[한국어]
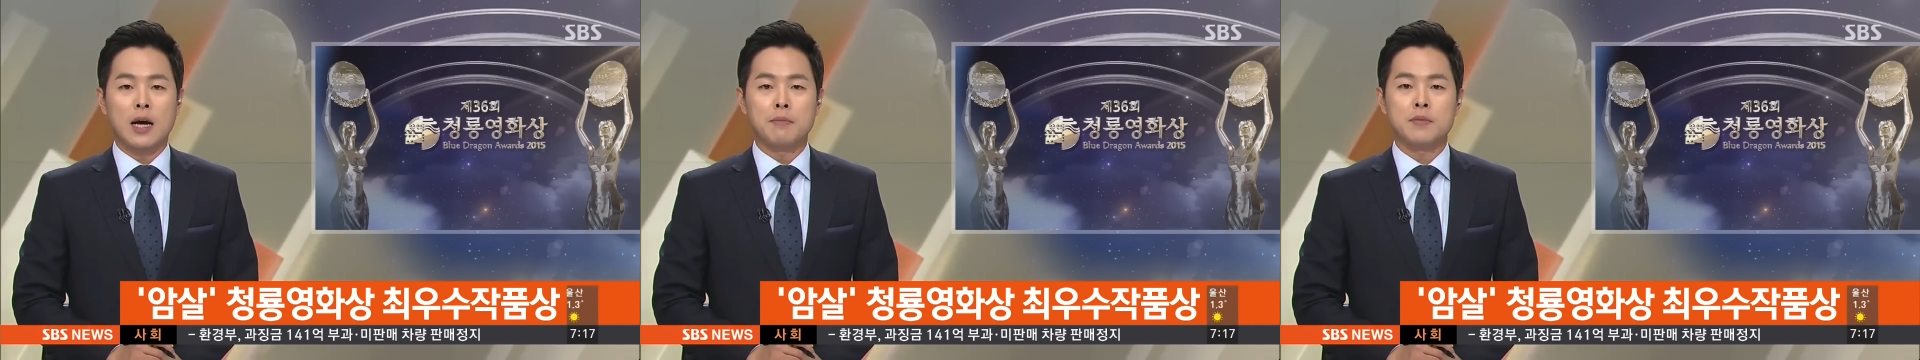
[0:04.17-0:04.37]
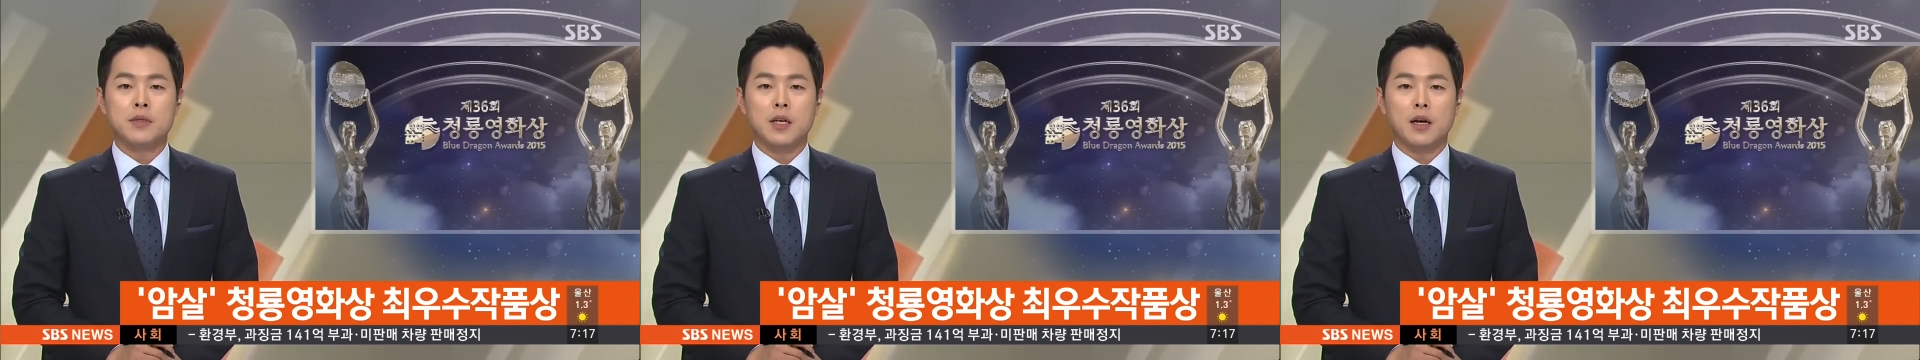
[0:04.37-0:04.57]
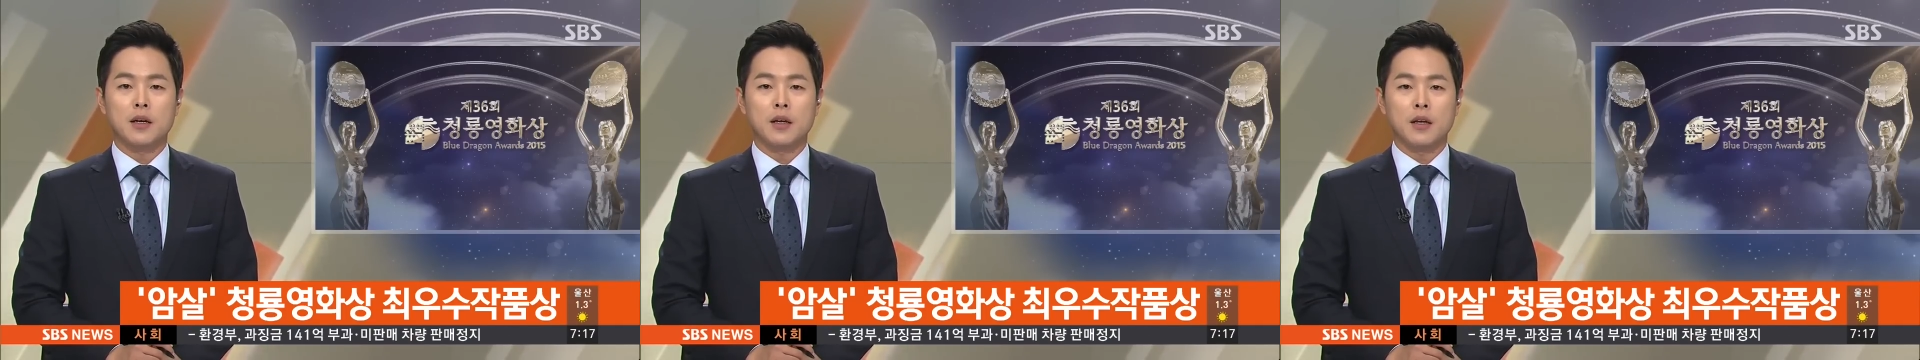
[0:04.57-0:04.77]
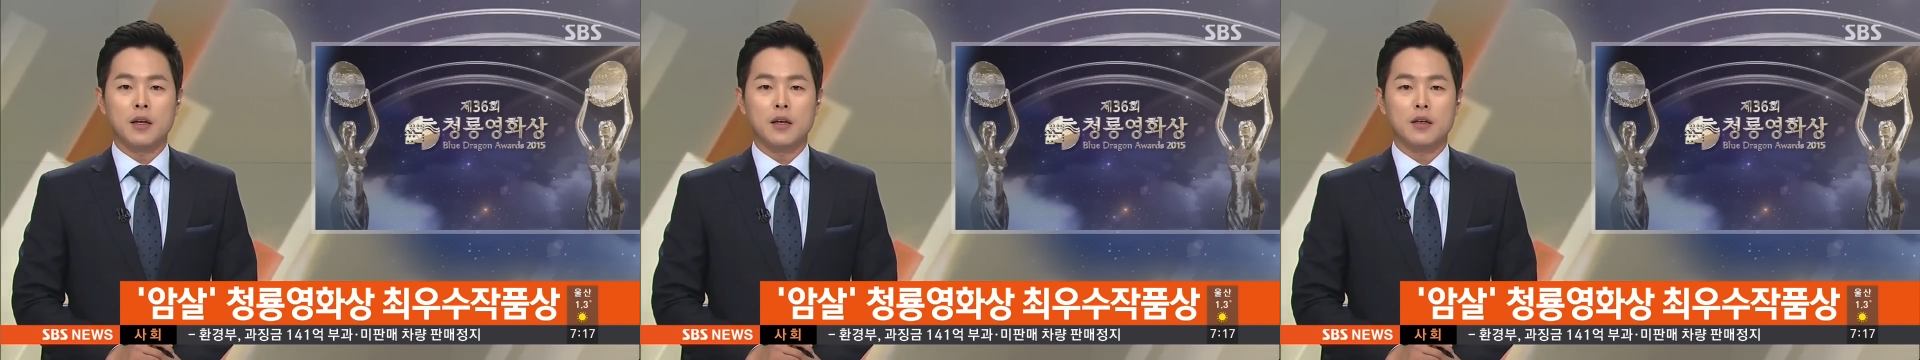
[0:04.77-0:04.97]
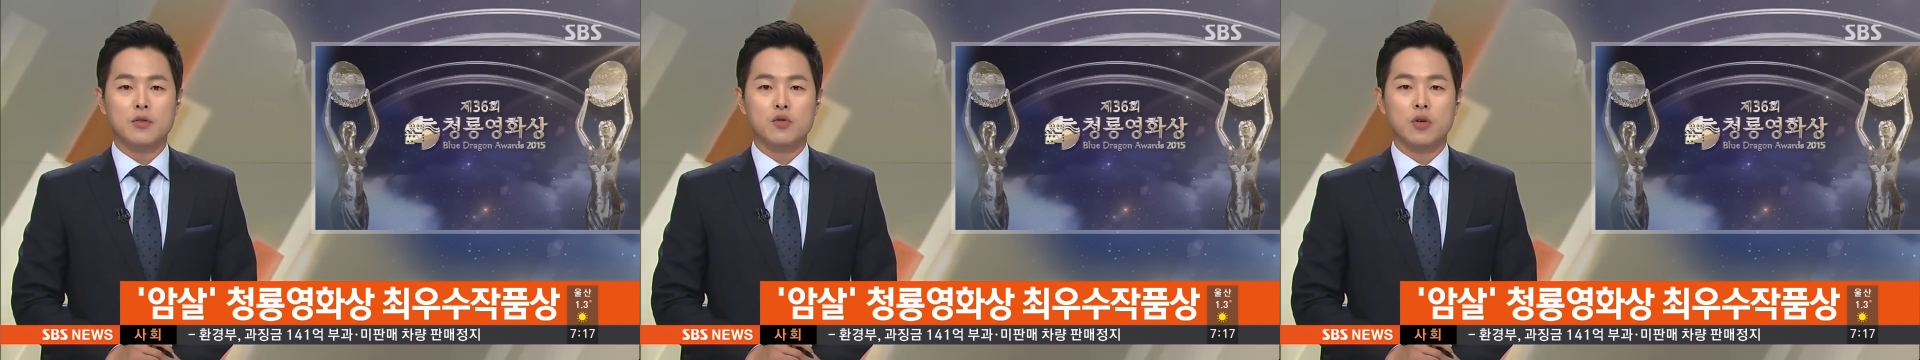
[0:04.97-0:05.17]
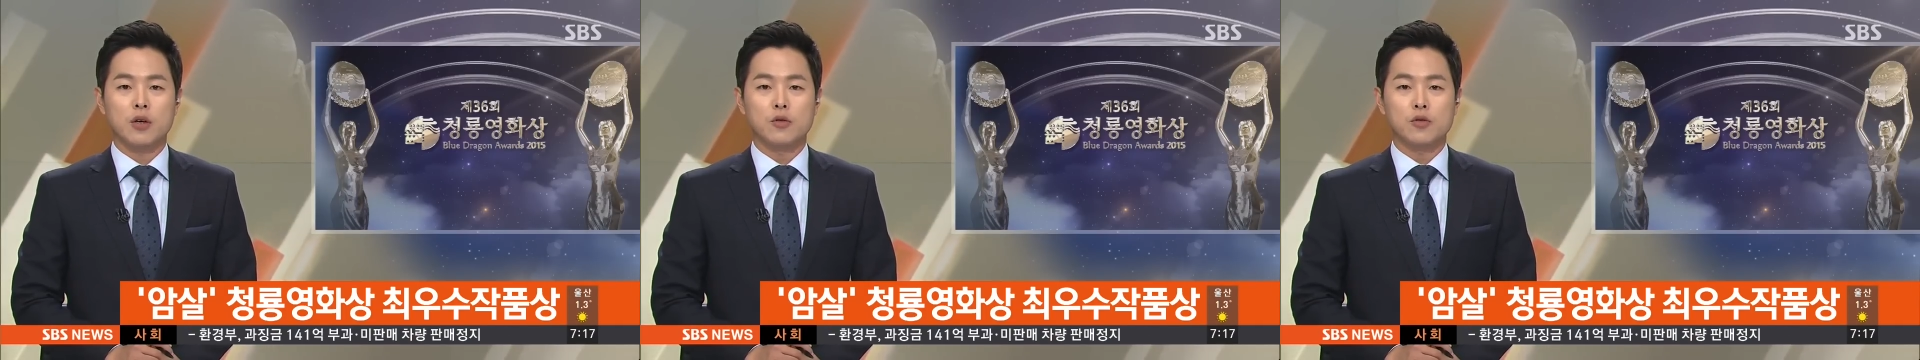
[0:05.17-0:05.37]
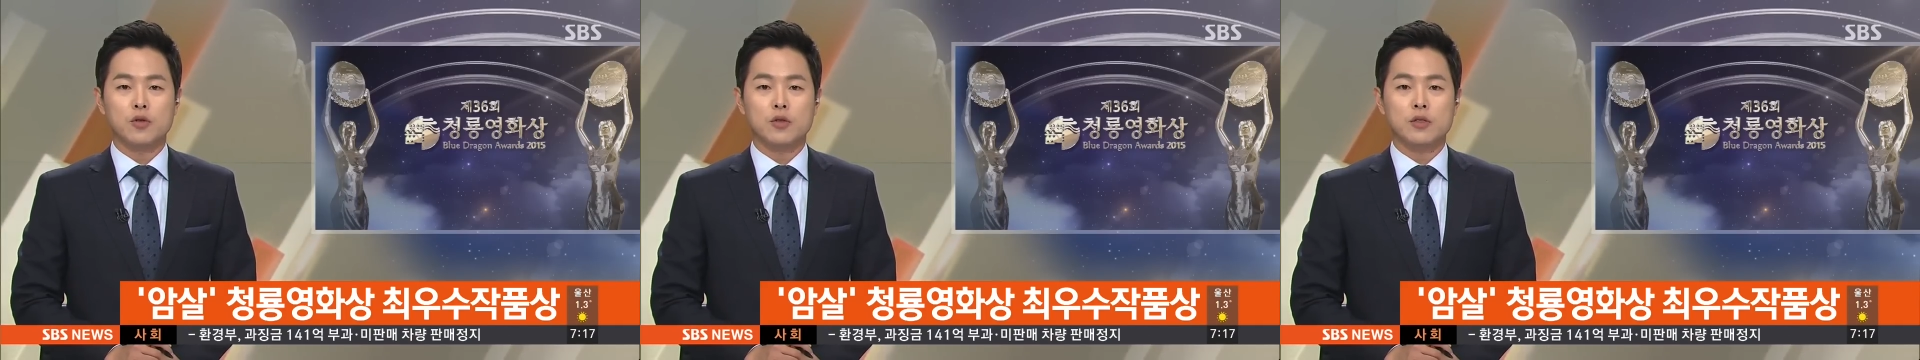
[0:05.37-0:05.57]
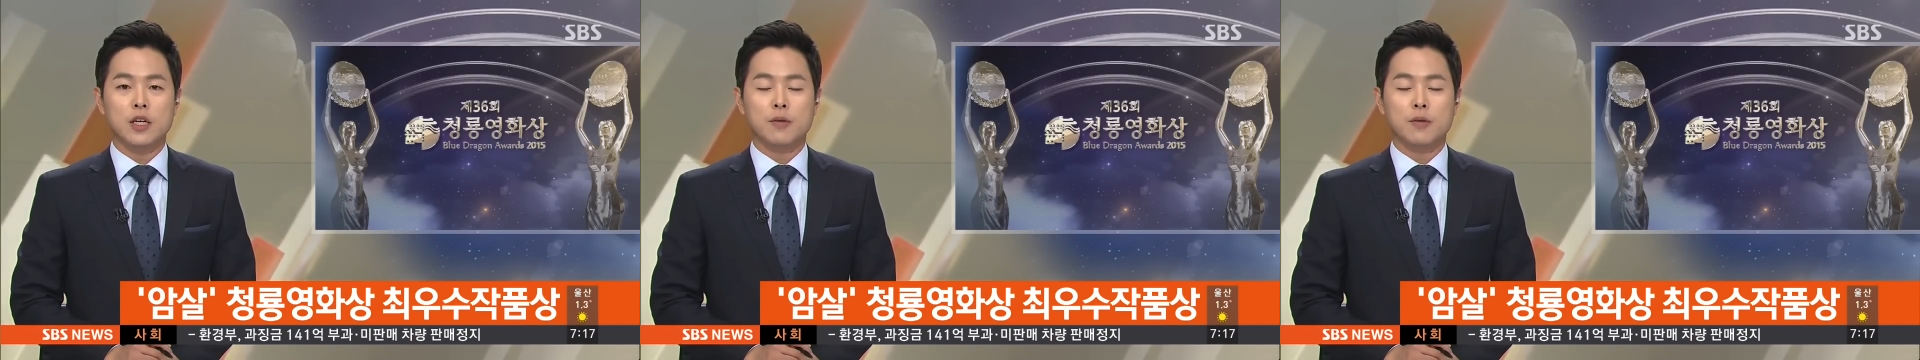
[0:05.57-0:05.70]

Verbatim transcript: 암살이 최우수